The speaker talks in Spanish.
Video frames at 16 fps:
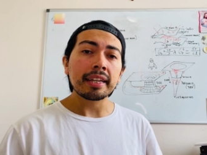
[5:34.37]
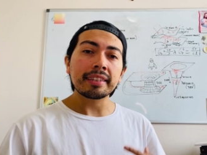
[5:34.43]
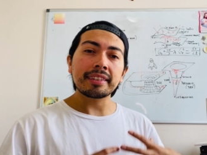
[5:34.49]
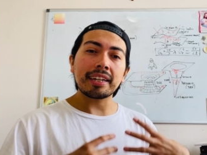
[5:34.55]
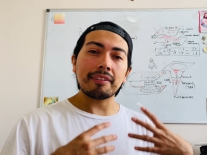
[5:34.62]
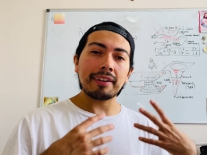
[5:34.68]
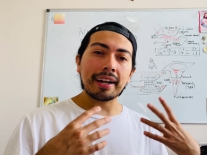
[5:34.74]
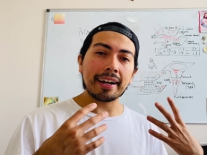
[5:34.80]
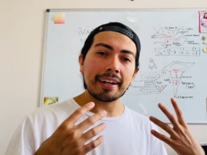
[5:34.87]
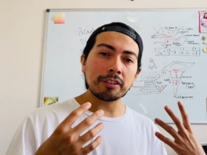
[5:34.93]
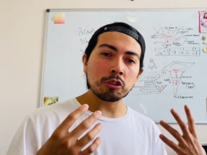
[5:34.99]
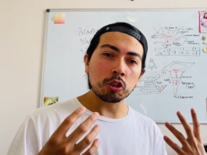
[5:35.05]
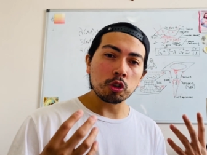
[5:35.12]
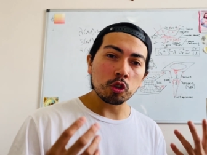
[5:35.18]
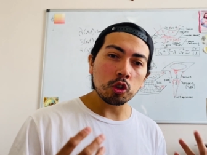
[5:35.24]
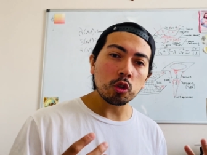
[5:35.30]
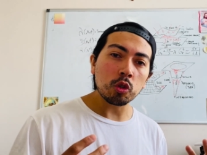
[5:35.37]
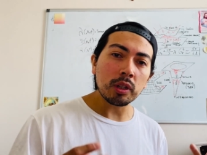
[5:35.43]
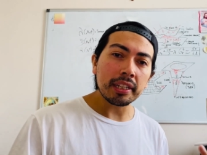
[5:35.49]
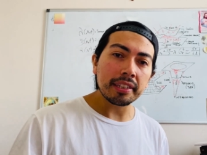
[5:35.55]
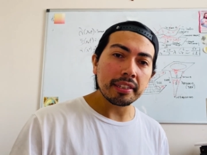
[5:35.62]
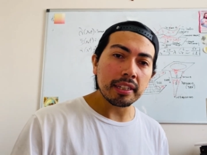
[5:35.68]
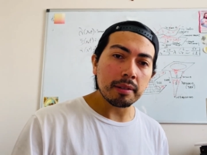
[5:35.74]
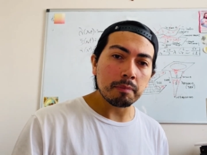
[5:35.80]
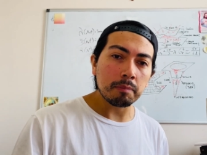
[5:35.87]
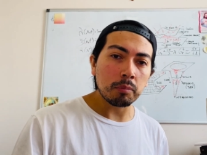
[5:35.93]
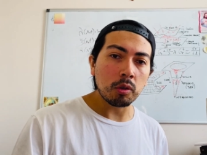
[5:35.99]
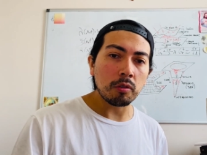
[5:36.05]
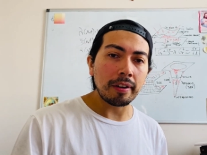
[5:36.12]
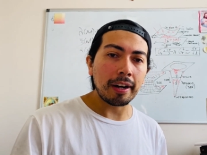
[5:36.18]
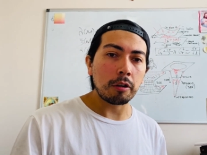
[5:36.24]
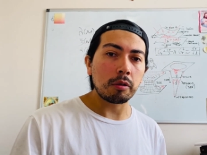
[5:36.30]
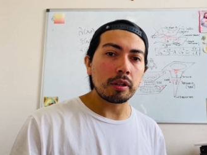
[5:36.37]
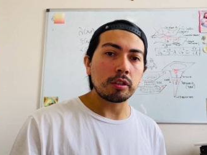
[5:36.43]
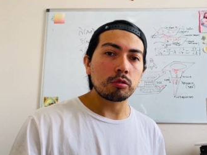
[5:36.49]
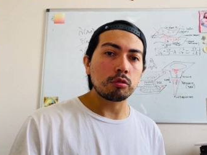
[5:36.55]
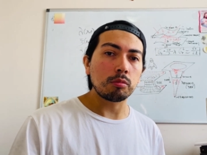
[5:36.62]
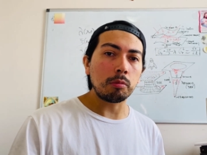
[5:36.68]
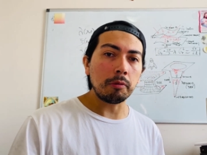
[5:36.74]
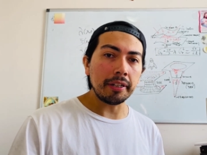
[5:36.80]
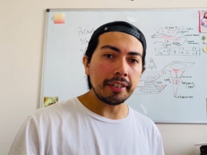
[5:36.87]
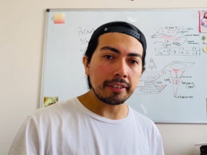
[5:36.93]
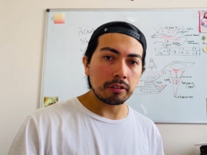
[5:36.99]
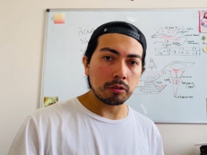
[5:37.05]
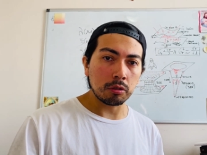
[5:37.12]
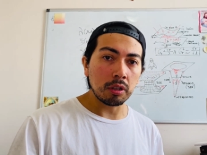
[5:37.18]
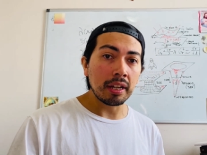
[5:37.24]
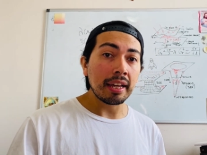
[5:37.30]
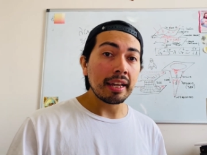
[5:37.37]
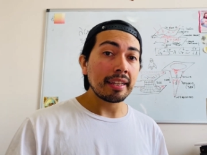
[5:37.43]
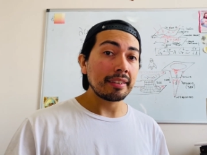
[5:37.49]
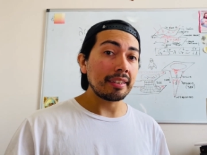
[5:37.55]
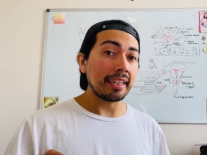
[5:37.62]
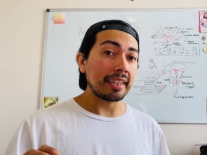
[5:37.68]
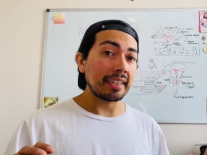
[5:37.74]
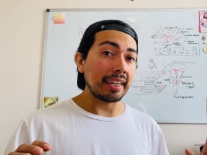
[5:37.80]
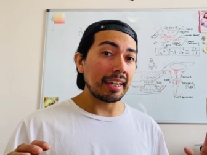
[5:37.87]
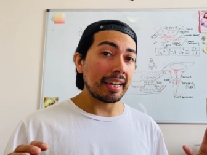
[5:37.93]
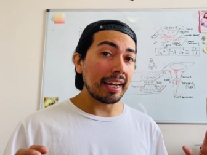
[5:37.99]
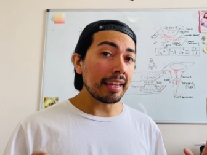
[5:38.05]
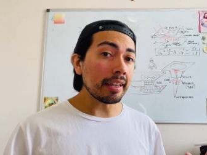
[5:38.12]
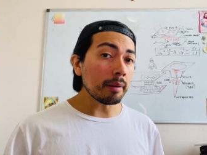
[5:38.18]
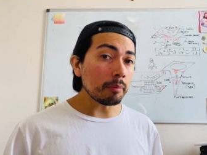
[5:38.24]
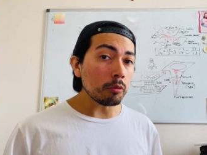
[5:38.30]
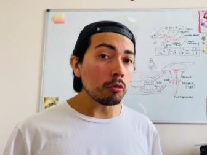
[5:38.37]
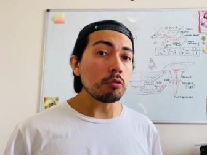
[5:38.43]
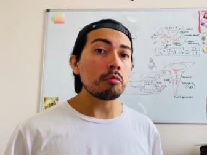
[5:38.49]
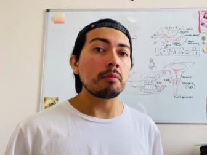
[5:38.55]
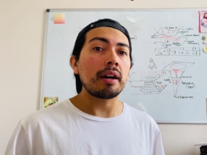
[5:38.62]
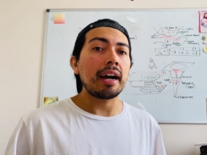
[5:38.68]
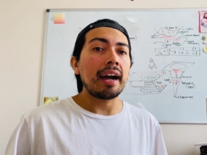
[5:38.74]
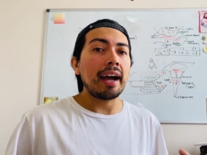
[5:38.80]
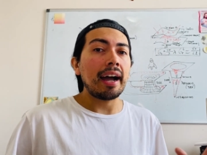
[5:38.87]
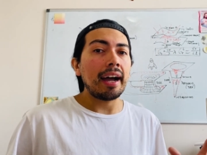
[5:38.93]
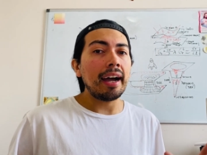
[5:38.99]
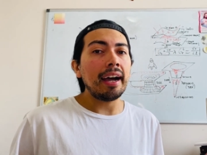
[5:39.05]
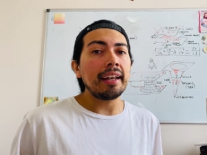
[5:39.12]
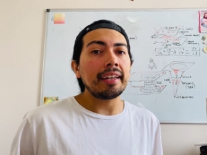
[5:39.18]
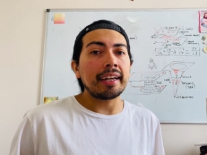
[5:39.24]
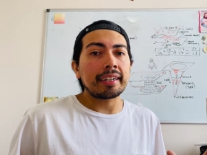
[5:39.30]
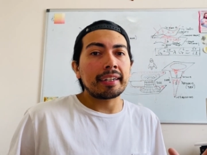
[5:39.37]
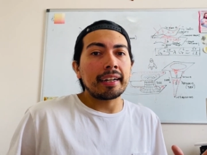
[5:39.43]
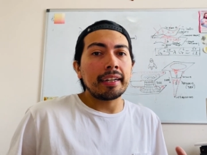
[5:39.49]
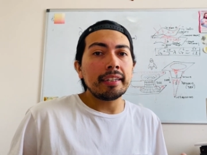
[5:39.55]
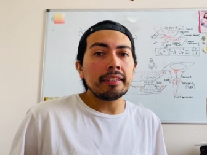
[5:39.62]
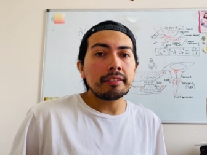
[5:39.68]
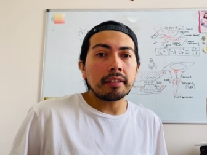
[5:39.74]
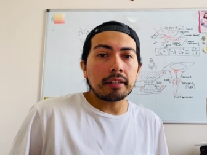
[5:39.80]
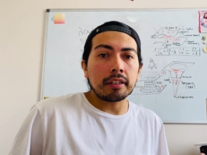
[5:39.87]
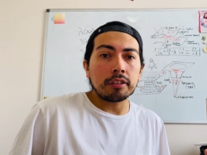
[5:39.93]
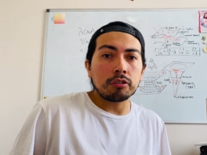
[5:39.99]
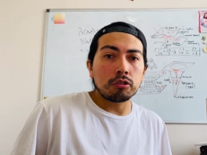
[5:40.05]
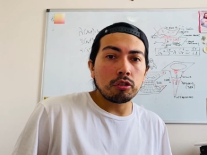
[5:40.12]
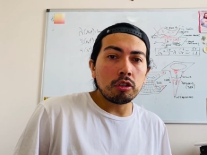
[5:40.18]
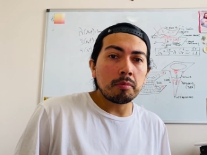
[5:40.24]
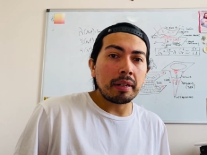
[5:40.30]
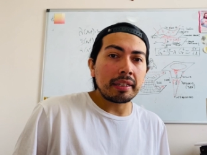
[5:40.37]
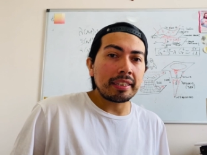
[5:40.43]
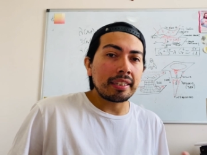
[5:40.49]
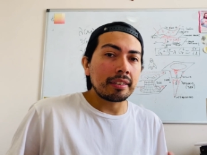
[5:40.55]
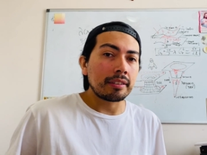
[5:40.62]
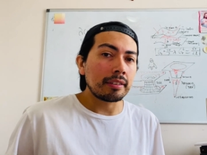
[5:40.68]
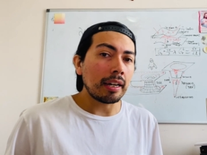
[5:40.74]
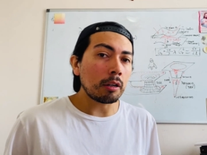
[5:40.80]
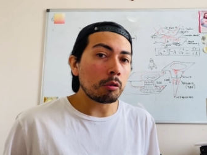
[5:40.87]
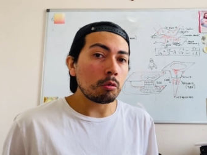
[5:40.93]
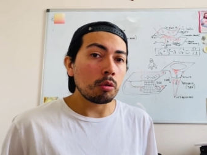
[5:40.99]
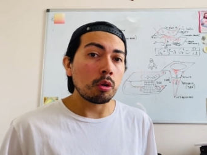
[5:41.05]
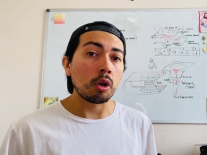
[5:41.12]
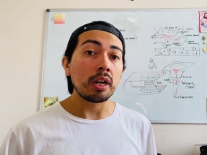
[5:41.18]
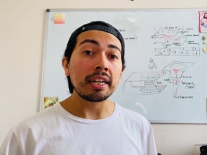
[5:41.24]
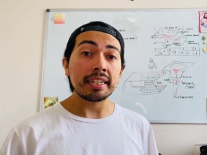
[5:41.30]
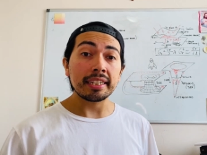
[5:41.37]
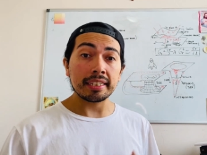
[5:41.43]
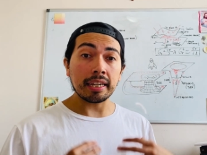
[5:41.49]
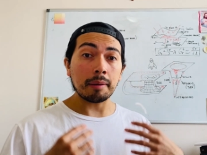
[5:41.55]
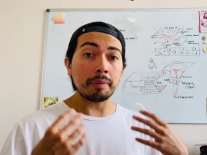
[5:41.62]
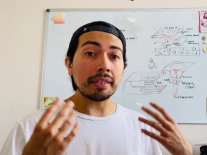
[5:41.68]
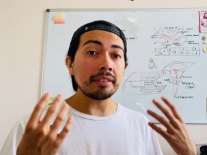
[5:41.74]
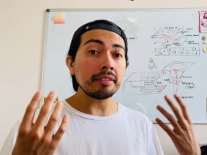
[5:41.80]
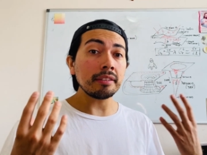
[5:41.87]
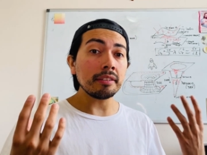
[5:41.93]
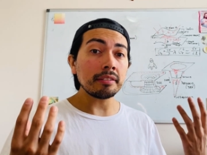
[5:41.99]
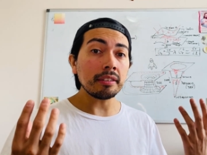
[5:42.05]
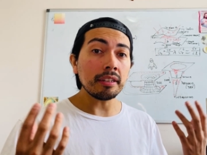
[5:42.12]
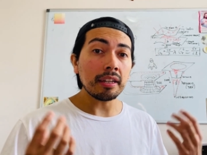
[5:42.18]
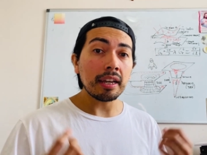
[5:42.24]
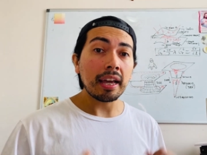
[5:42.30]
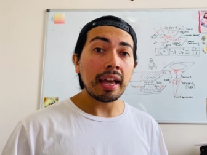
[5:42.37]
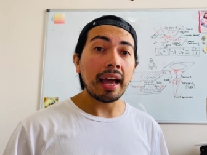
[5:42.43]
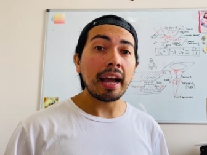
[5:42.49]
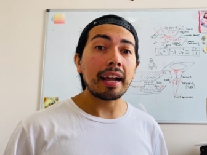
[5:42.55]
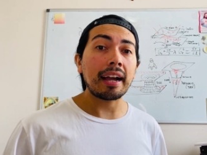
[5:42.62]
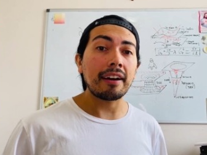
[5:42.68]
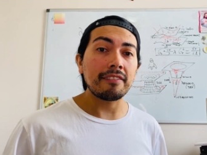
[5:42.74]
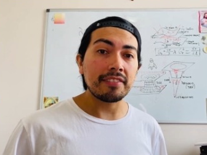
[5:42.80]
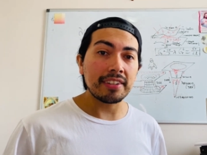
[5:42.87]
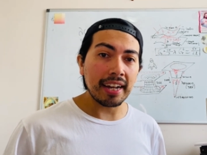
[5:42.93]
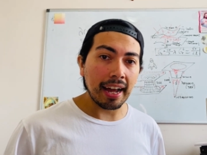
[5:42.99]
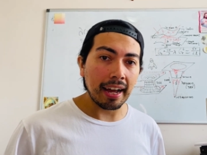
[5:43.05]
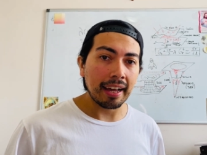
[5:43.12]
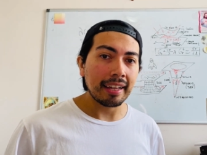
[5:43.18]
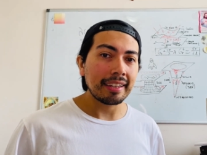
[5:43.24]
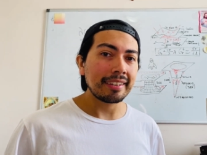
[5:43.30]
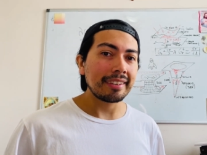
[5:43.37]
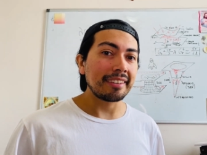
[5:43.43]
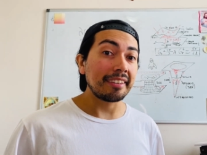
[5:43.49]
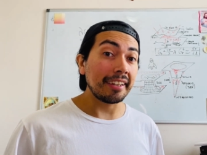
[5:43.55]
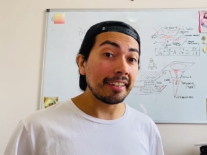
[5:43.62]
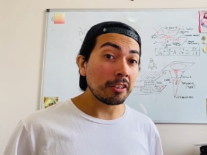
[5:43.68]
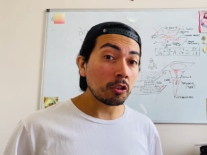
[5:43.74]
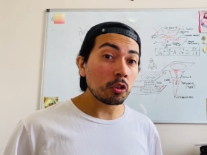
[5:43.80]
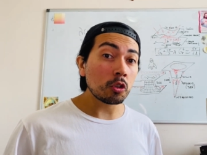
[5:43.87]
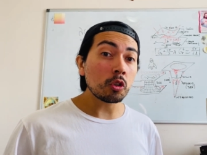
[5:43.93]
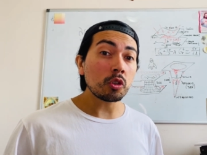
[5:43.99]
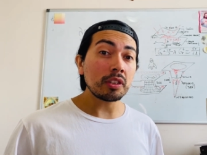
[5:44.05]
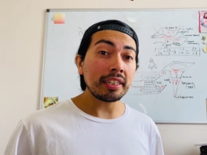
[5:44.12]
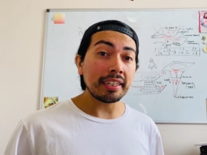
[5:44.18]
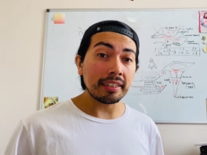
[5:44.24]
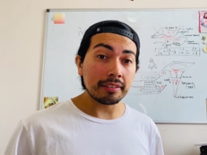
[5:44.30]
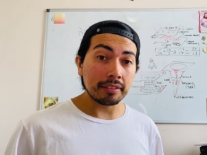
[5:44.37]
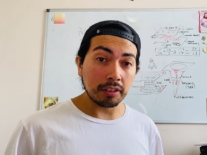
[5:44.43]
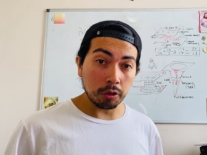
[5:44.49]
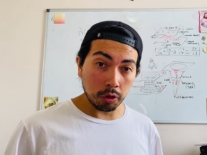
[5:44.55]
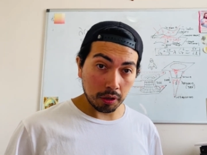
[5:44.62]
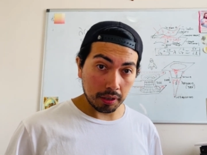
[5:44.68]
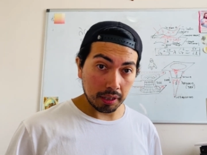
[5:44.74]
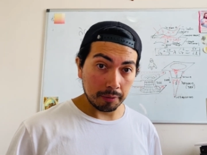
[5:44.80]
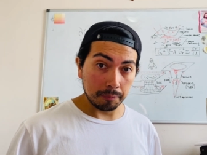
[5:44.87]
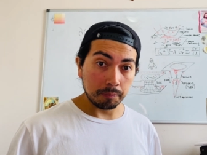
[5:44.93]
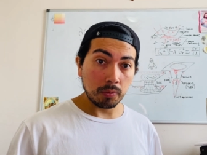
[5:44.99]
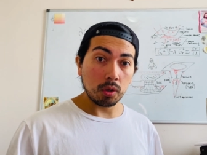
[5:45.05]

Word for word: trabajando todo el tiempo bajo el supuesto de que cada pluma, ala, raíz, rizoma, tentáculo y apéndice cabrá dentro de ese orden,